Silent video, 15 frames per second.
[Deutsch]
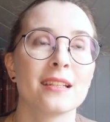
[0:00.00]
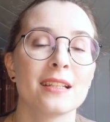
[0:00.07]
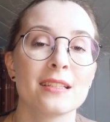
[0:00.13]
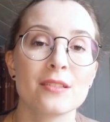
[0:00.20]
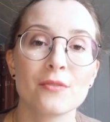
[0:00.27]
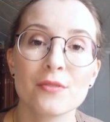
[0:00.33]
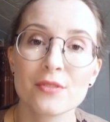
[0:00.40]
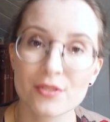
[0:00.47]

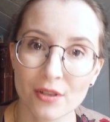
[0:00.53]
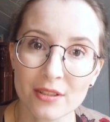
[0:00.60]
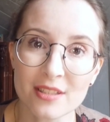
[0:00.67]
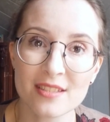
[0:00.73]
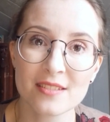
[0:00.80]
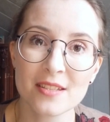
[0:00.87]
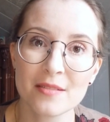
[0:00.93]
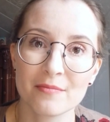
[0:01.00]
Und
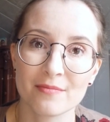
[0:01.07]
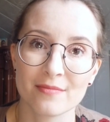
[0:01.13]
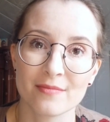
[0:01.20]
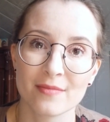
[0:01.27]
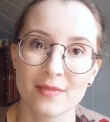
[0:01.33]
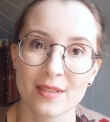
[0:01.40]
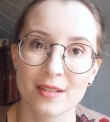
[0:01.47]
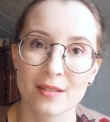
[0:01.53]
trotzdem
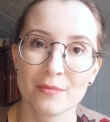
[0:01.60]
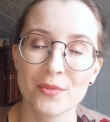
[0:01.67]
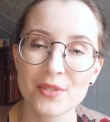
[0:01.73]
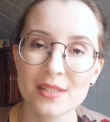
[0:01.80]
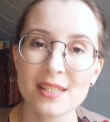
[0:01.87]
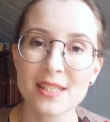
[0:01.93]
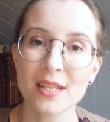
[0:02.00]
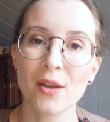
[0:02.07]
muss
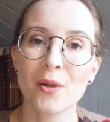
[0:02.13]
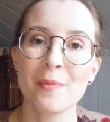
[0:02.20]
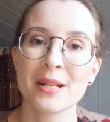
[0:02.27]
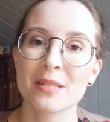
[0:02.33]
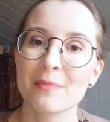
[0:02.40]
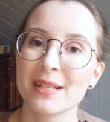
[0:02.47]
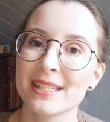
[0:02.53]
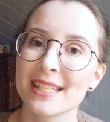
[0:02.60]
ich auch
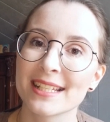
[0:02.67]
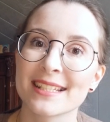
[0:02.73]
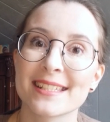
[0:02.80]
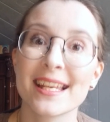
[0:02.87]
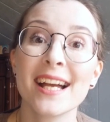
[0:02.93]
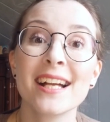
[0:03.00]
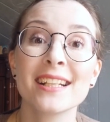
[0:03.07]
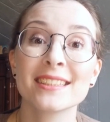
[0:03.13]
manchmal Dinge
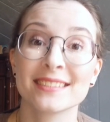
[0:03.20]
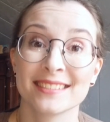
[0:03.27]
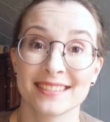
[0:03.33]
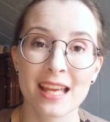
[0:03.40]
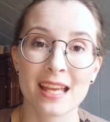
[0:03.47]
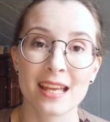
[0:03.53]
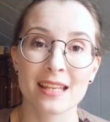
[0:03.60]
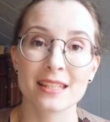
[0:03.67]

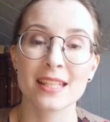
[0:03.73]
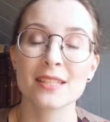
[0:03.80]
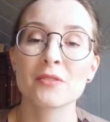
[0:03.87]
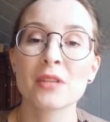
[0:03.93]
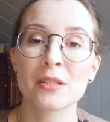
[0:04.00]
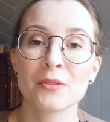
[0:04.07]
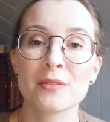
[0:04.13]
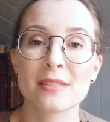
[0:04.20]
sagen. Jesus
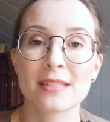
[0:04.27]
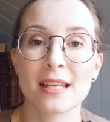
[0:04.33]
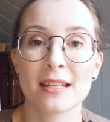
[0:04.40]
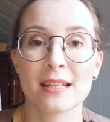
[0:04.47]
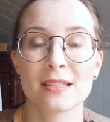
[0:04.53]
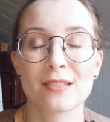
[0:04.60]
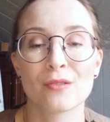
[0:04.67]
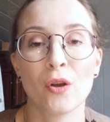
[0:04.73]
hat uns ja
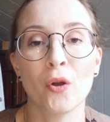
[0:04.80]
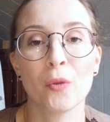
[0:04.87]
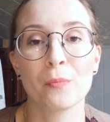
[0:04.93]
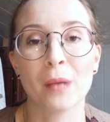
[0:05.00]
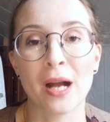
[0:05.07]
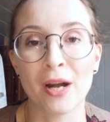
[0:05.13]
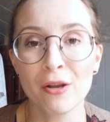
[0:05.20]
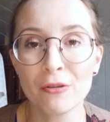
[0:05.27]
dazu auch
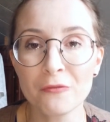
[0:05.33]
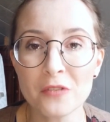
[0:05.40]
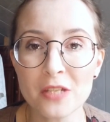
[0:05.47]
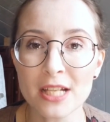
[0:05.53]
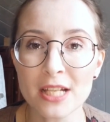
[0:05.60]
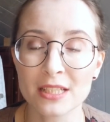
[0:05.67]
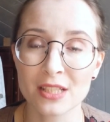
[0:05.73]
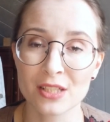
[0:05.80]

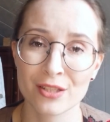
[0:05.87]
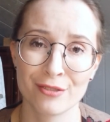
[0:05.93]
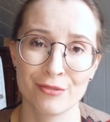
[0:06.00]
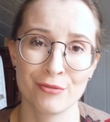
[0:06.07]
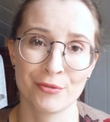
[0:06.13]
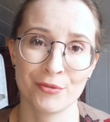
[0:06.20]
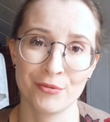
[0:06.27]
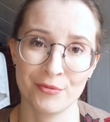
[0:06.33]
beauftragt, das zu
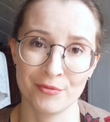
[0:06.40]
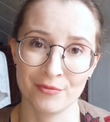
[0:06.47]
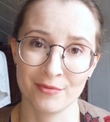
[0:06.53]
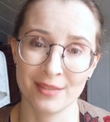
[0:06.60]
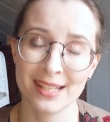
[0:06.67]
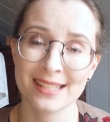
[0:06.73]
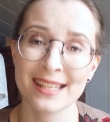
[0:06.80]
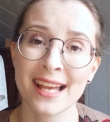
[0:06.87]
tun.
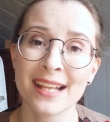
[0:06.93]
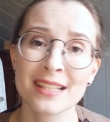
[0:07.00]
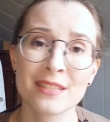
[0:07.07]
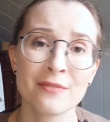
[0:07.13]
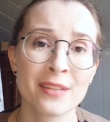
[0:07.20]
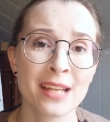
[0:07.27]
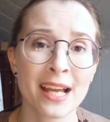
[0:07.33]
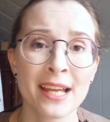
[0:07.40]
Er sagte,
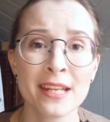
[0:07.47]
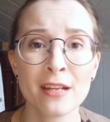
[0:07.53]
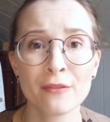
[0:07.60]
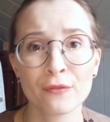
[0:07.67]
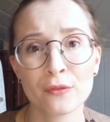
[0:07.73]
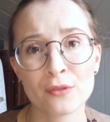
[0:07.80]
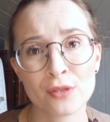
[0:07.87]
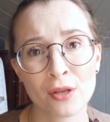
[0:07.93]
wenn einer
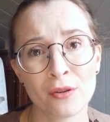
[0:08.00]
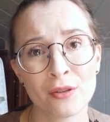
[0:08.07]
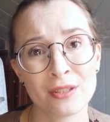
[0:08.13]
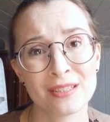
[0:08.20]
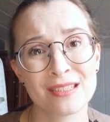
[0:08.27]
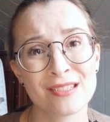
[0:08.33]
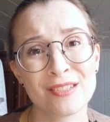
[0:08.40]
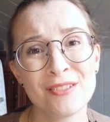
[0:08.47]
unter euch
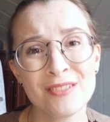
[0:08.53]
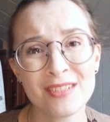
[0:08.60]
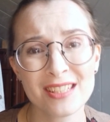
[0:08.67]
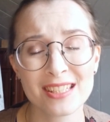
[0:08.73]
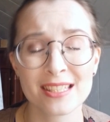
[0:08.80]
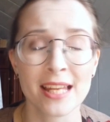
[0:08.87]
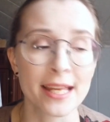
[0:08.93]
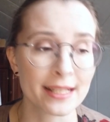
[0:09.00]

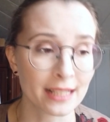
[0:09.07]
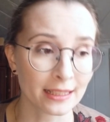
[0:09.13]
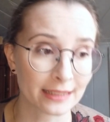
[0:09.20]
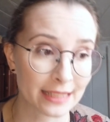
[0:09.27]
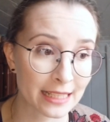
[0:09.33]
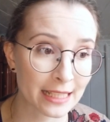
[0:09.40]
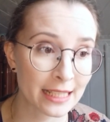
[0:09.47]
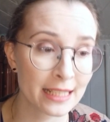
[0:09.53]
sündigt, dann
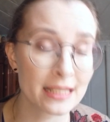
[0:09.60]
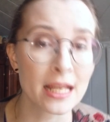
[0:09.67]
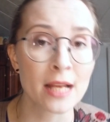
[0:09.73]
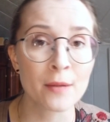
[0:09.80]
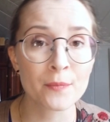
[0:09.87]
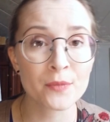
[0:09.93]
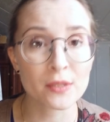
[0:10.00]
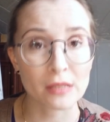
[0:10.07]
geht
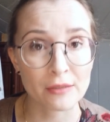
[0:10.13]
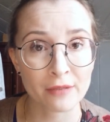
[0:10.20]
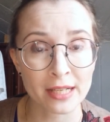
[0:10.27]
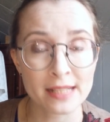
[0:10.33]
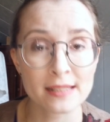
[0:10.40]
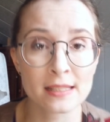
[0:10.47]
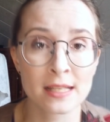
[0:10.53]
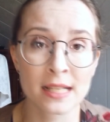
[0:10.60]
und
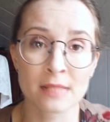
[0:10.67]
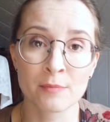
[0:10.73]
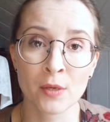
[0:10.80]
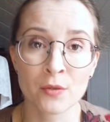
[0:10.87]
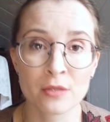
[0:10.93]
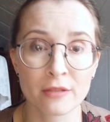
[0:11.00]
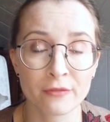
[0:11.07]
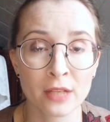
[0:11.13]
weist ihn erstmal
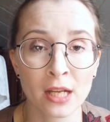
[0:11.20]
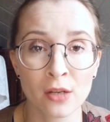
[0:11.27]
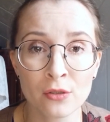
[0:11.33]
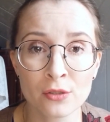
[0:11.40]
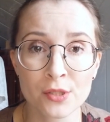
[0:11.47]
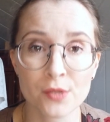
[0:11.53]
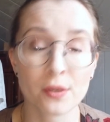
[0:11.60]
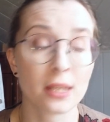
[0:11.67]
unter vier Augen
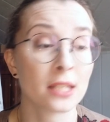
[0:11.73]
zurecht.